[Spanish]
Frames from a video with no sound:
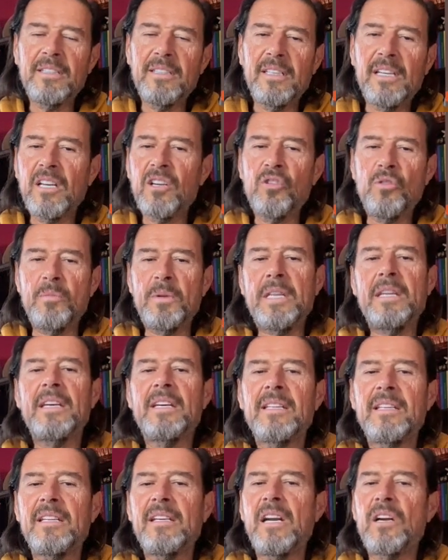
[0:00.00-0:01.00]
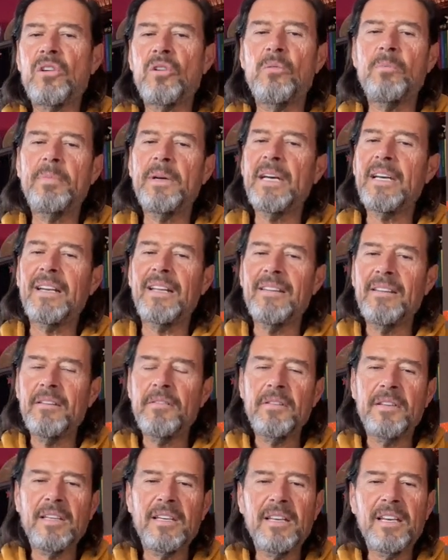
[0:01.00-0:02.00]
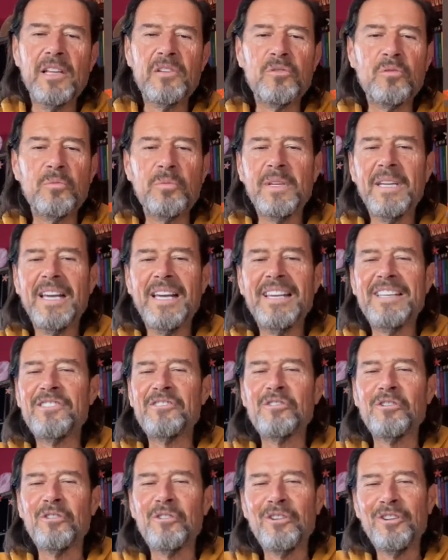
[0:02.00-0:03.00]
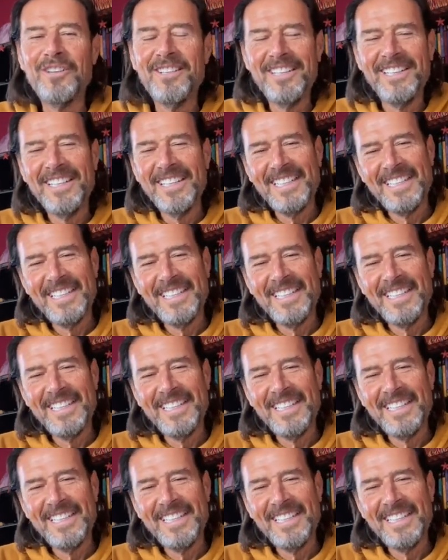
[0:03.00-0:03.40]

tienes comida, tienes ropa, agradece la lluvia, el sol,